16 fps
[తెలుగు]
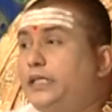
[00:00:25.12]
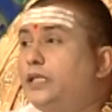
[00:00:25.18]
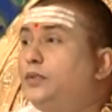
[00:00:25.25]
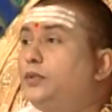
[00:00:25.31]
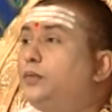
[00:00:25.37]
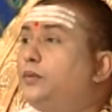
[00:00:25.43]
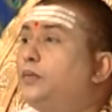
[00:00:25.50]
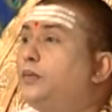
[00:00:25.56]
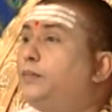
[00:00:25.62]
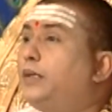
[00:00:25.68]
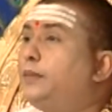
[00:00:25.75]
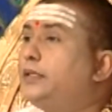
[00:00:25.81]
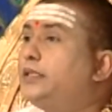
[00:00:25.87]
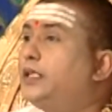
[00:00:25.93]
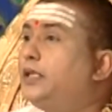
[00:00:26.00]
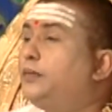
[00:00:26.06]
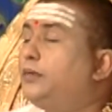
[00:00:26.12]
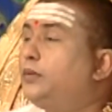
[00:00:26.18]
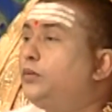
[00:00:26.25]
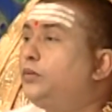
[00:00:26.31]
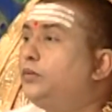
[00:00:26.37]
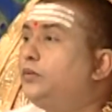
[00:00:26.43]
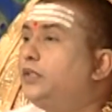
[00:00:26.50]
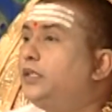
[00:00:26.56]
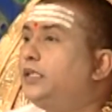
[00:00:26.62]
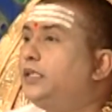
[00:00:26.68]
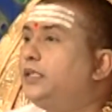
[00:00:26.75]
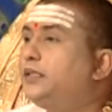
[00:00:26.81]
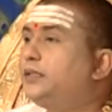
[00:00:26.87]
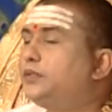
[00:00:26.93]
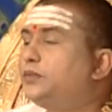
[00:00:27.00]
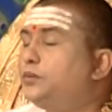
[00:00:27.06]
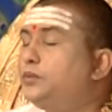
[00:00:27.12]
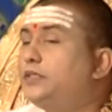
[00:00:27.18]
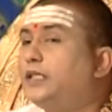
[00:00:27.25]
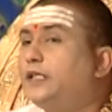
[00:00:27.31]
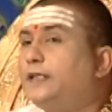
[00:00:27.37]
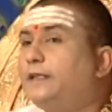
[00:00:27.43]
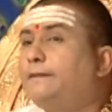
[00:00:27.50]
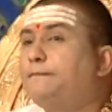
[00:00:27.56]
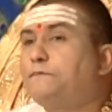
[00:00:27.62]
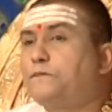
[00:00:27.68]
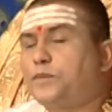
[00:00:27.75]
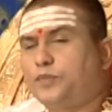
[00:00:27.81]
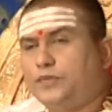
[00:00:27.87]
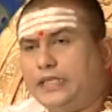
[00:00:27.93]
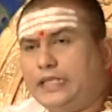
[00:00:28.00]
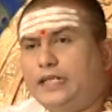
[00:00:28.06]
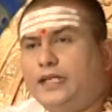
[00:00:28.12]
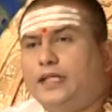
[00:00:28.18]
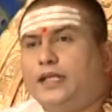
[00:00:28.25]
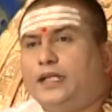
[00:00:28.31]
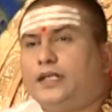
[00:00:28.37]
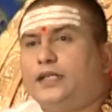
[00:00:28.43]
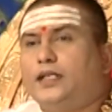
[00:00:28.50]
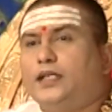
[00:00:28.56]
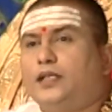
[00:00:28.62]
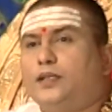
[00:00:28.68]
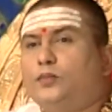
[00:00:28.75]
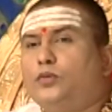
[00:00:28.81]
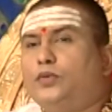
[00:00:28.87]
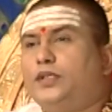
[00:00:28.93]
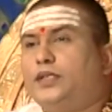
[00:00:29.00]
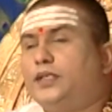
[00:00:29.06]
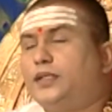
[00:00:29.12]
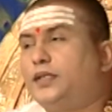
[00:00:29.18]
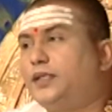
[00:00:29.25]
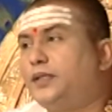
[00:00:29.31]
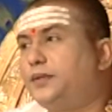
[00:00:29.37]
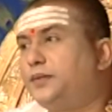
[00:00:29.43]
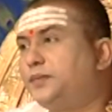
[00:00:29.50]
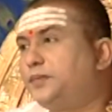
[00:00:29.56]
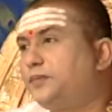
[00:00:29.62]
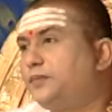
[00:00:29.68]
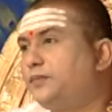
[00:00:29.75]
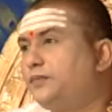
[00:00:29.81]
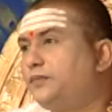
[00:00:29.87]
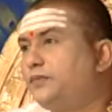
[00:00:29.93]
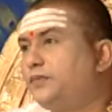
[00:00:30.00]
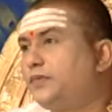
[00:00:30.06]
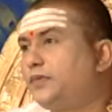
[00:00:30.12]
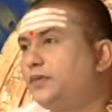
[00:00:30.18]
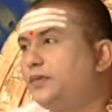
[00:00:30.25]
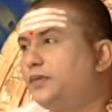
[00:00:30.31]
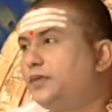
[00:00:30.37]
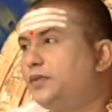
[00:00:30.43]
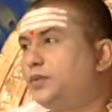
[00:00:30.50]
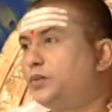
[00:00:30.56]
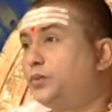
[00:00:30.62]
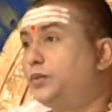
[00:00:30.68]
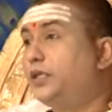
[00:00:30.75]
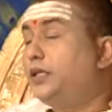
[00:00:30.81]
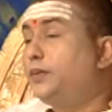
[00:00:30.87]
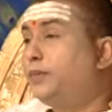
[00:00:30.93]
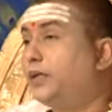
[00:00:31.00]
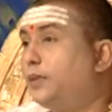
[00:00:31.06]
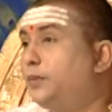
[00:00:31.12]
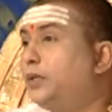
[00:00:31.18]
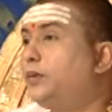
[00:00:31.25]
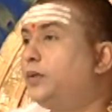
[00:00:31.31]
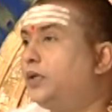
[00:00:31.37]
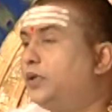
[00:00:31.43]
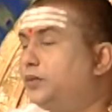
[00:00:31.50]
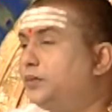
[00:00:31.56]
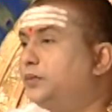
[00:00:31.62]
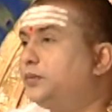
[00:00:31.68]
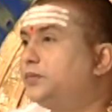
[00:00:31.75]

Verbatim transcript: ఎందుకు బాబాకు తెలియకుండా ఉంటుంది చూశారా దీన్నే అజ్ఞానము అని అంటారు చూడండి బాబా వారు